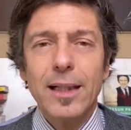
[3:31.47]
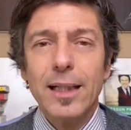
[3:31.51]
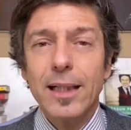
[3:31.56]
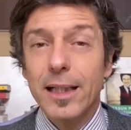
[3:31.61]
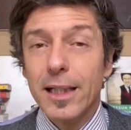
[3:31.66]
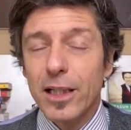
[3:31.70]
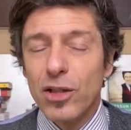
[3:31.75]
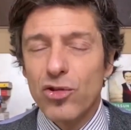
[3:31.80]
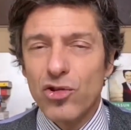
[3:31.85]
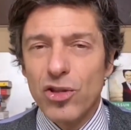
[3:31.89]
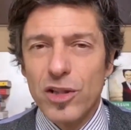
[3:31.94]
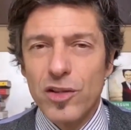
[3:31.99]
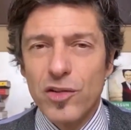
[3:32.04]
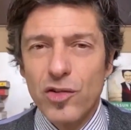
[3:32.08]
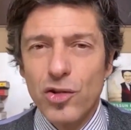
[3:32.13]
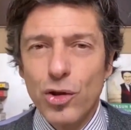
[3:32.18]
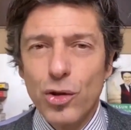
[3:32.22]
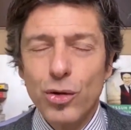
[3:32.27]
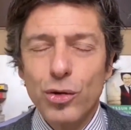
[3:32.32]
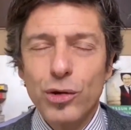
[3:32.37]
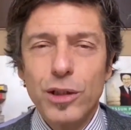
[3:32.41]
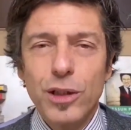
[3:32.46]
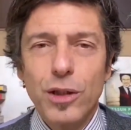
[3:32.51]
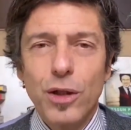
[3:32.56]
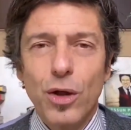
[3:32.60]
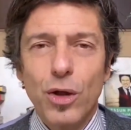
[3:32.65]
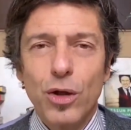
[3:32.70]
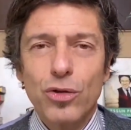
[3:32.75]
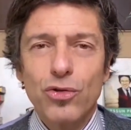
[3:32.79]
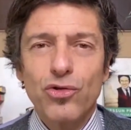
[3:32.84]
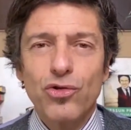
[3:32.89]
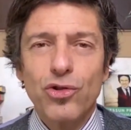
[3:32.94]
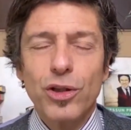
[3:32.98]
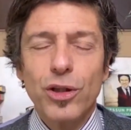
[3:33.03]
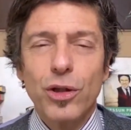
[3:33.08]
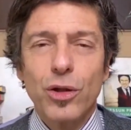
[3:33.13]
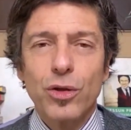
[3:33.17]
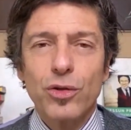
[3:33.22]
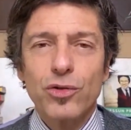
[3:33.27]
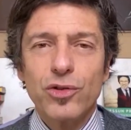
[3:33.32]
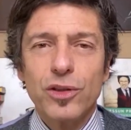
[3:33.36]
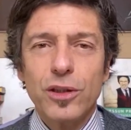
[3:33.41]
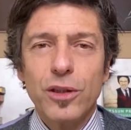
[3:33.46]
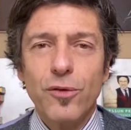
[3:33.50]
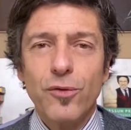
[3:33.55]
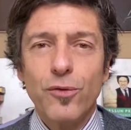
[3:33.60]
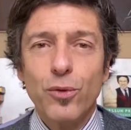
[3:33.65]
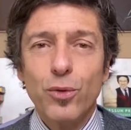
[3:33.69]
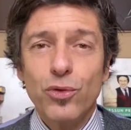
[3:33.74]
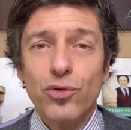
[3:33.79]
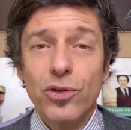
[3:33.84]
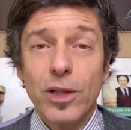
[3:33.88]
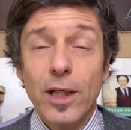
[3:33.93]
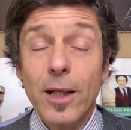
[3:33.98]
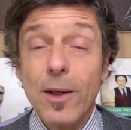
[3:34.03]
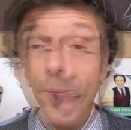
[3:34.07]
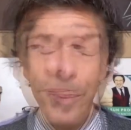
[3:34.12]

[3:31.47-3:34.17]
recensioni oggi così diffuse.